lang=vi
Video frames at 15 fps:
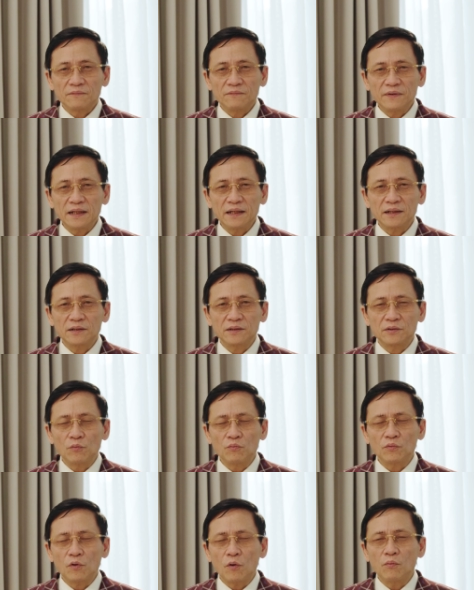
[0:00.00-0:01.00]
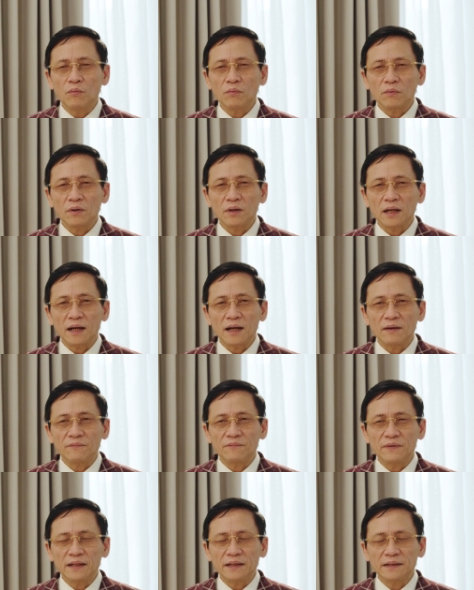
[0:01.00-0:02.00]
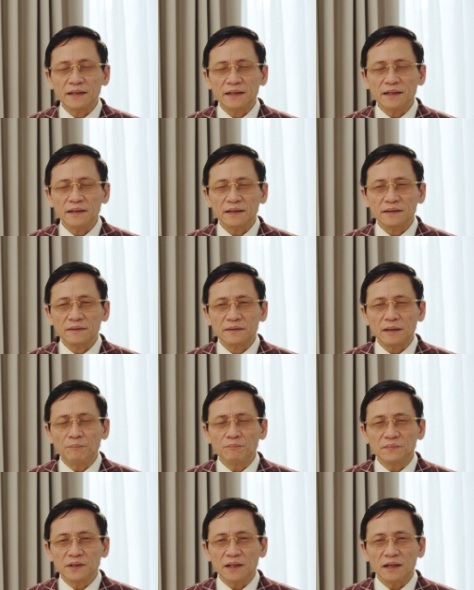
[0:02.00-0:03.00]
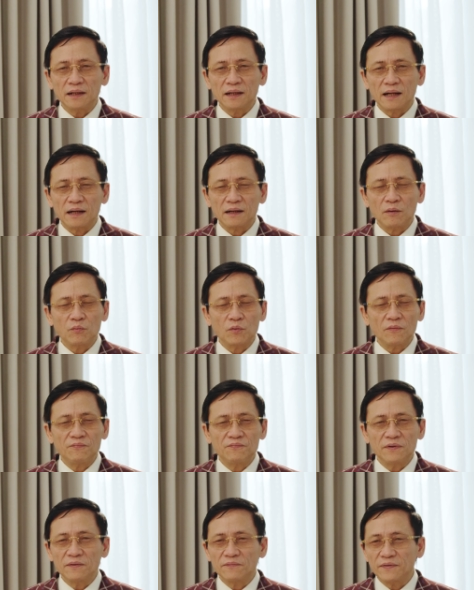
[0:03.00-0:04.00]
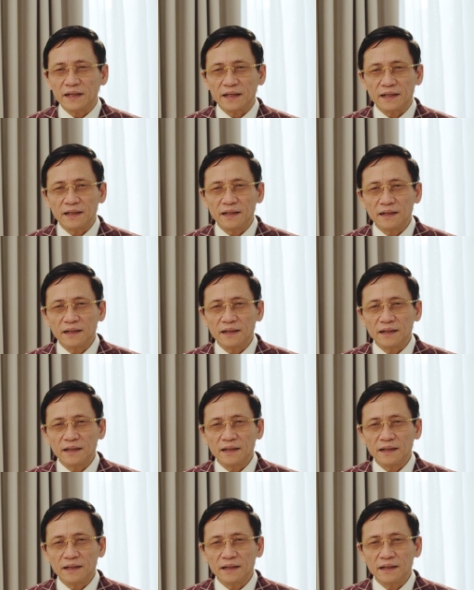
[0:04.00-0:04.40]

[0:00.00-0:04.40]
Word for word: vì trung cung là vị trí tâm giữa là không có phương vị